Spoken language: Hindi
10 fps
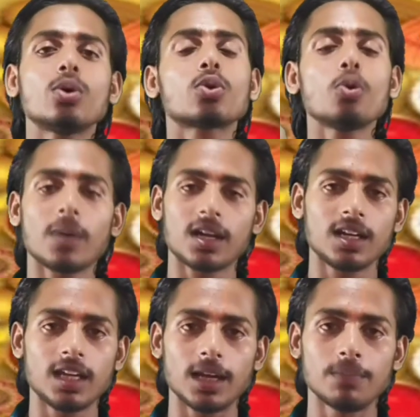दो क्यों पड़
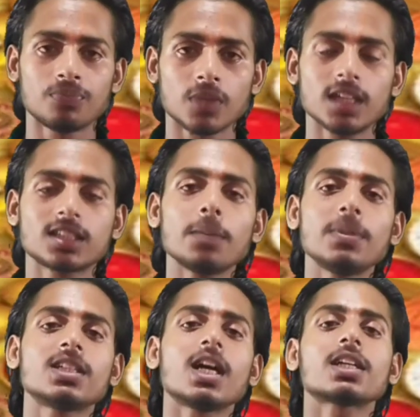रही हैं इसके
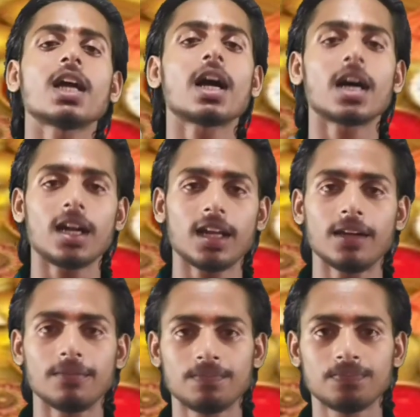पीछे का क्या कारण है